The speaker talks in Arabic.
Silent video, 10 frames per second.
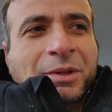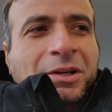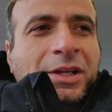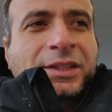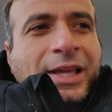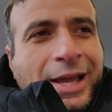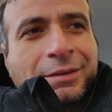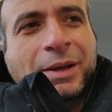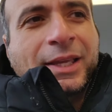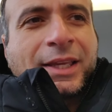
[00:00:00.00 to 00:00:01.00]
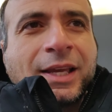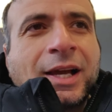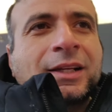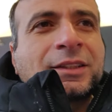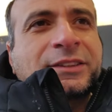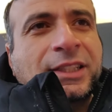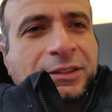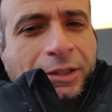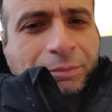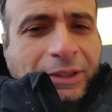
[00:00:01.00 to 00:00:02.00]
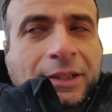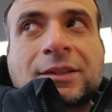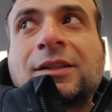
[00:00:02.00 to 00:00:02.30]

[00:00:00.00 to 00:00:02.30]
الراجل دخل بقى ايه على السيطات بتاعه